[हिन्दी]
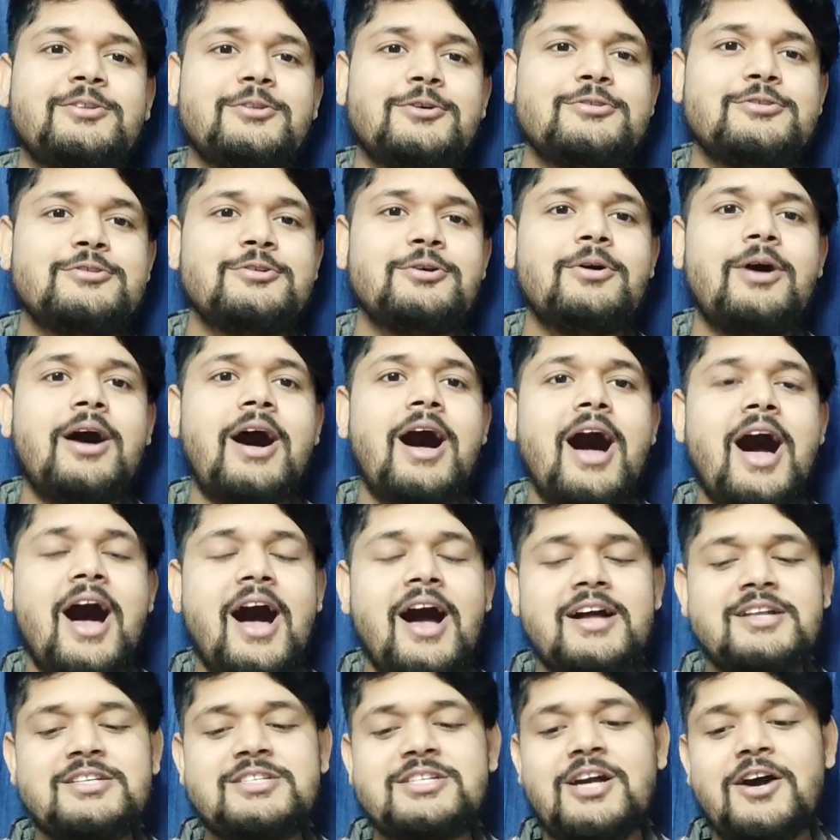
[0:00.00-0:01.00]
दोस्तों
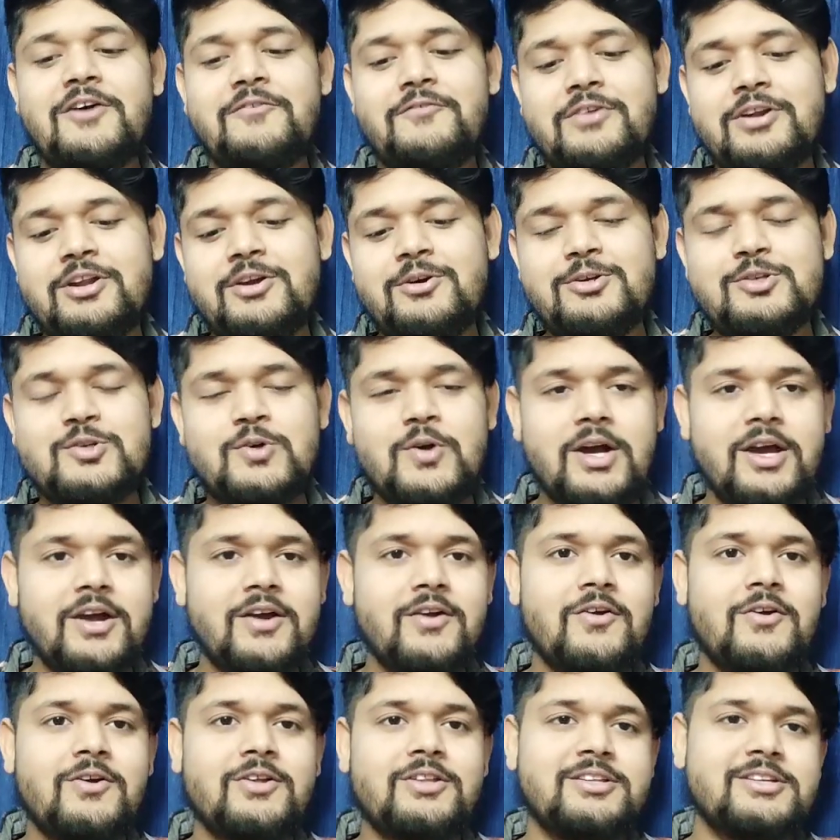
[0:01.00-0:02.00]
आज का वीडियो जो
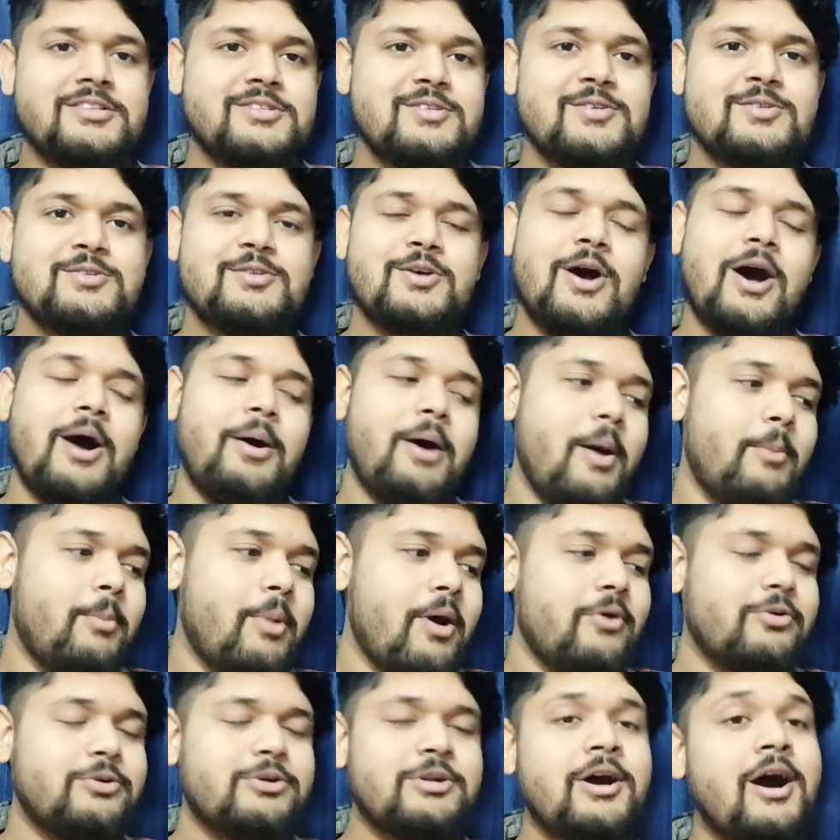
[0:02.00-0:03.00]
है दिस इज़
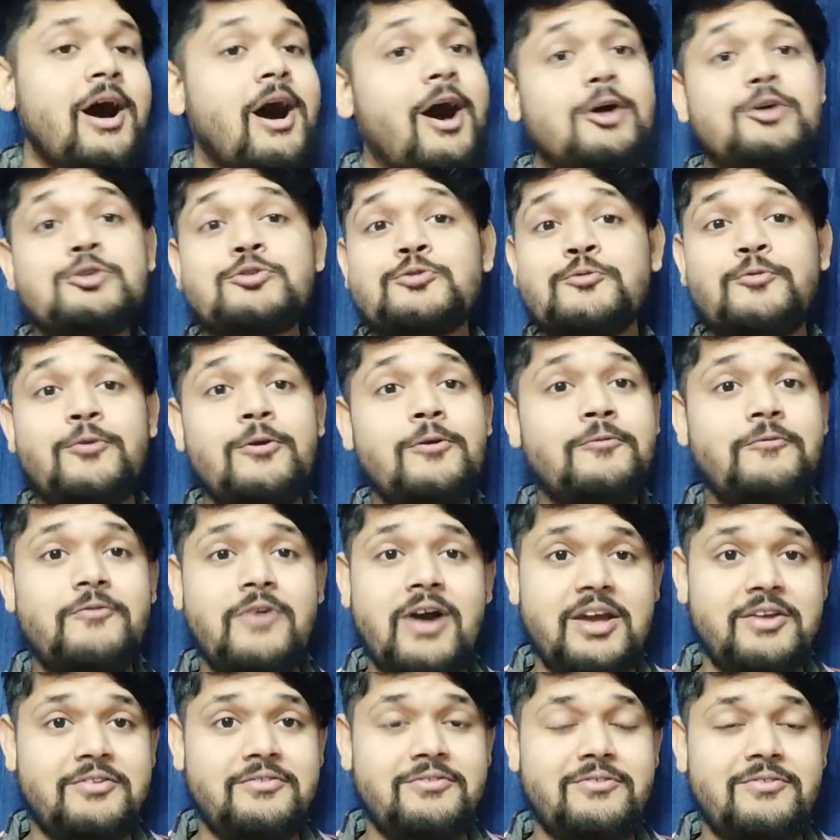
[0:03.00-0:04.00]
अबाउट हाउसफुल
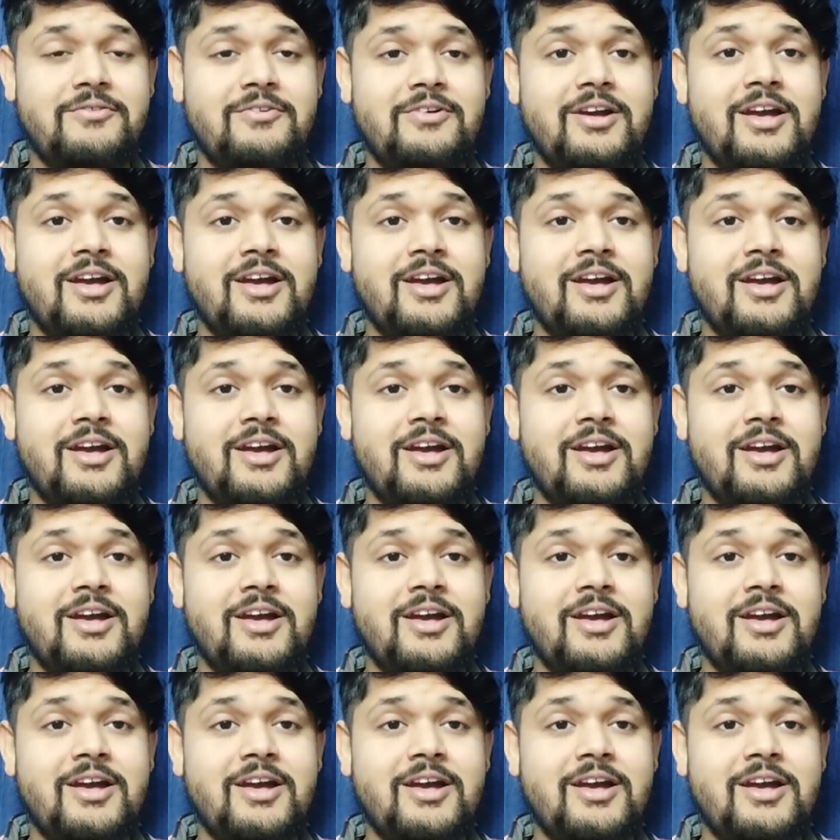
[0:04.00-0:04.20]
फाइव